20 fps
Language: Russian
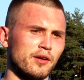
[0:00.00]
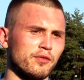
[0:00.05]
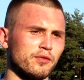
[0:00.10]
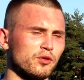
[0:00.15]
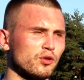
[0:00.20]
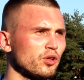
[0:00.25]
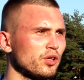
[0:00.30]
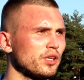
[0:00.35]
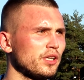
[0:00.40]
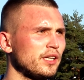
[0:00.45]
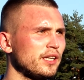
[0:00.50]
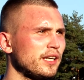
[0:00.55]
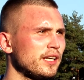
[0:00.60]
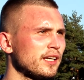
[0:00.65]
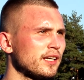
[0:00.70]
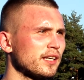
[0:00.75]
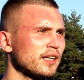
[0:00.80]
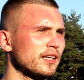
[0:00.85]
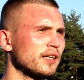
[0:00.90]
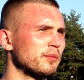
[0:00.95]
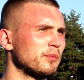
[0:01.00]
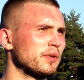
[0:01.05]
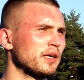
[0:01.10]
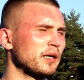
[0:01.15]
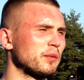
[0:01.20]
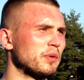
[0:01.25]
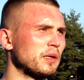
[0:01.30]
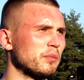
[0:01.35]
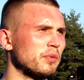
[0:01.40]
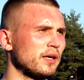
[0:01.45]
в той игре мы
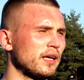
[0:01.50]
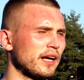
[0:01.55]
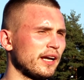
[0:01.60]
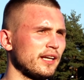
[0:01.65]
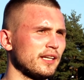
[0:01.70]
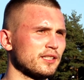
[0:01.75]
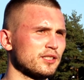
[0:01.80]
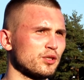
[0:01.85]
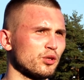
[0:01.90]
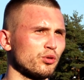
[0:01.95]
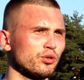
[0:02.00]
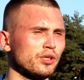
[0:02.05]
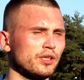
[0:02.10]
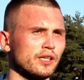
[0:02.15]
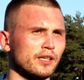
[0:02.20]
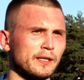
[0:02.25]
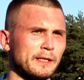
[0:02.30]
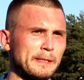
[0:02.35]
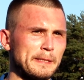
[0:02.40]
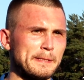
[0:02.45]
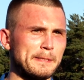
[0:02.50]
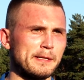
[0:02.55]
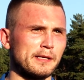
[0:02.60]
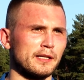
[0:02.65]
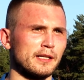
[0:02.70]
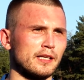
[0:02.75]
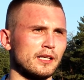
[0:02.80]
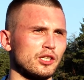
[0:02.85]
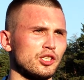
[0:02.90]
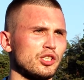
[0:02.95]
как бы обыграли Струнина
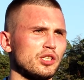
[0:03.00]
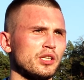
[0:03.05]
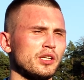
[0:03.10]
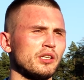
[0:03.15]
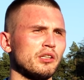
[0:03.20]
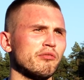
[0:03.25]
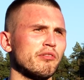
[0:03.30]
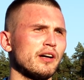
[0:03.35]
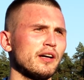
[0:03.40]
4-2.